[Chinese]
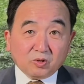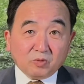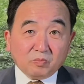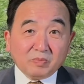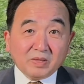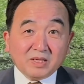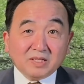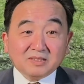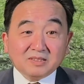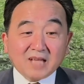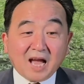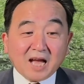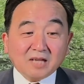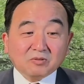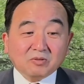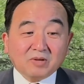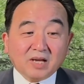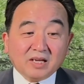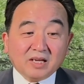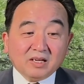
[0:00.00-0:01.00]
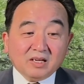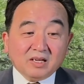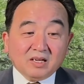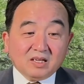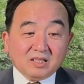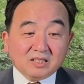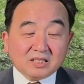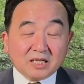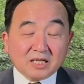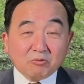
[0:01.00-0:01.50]
被人拿出来，
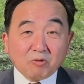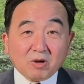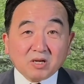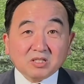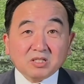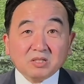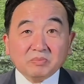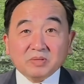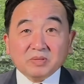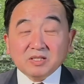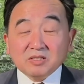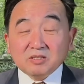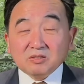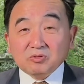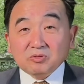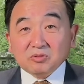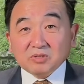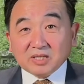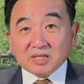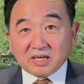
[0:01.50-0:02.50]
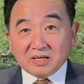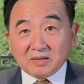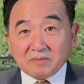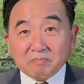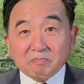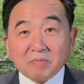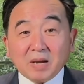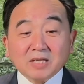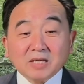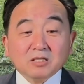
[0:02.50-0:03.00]
而这段视频去给
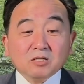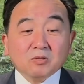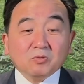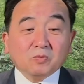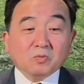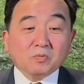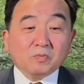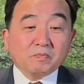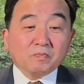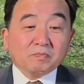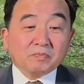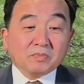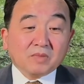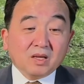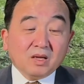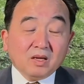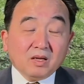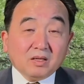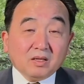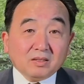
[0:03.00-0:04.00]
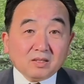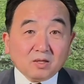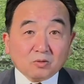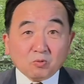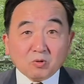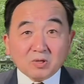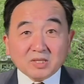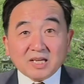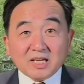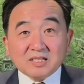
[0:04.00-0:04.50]
人拜寿。那
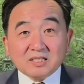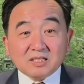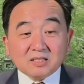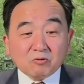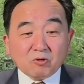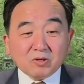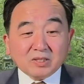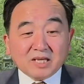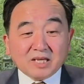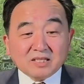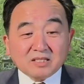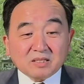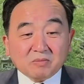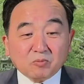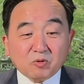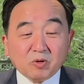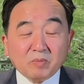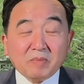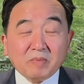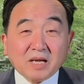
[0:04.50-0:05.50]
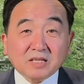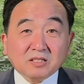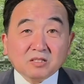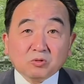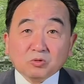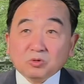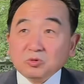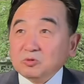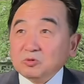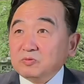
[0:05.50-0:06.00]
过年是过年，怎么会拜
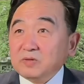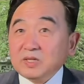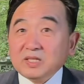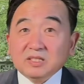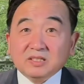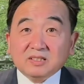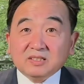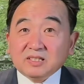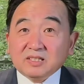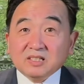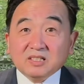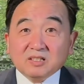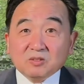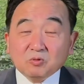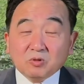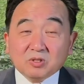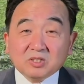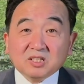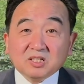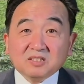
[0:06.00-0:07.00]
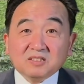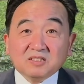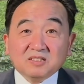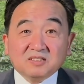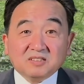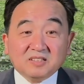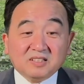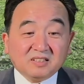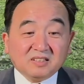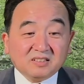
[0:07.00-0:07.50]
寿？除非这个过生日
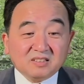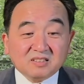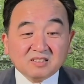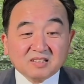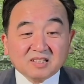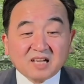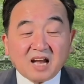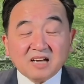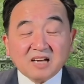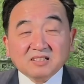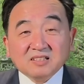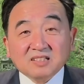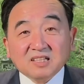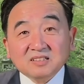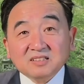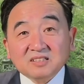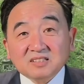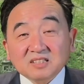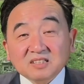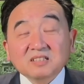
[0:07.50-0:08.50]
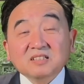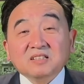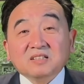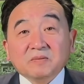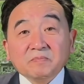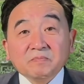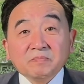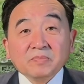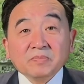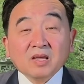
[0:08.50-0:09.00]
的人正赶上他的生日，
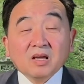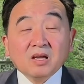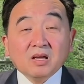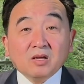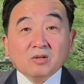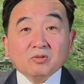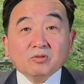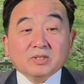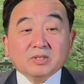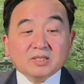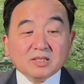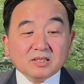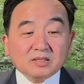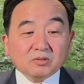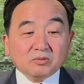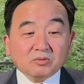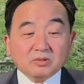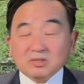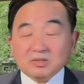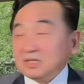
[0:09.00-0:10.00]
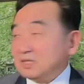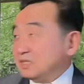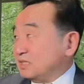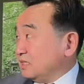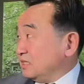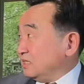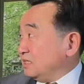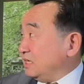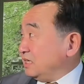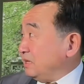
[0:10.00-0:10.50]
所以这就这
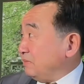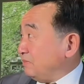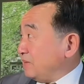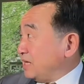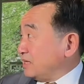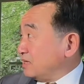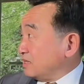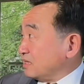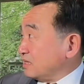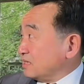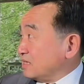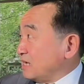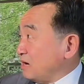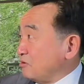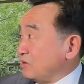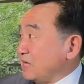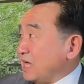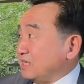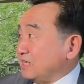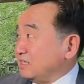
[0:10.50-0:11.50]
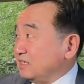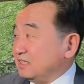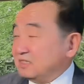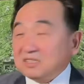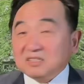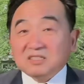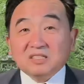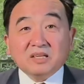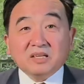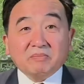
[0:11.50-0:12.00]
是里面，在我眼睛里，
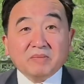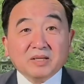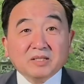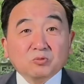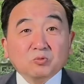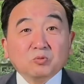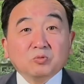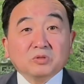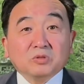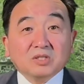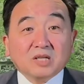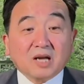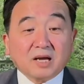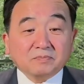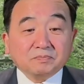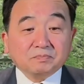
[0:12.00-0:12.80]
这是里面的故事了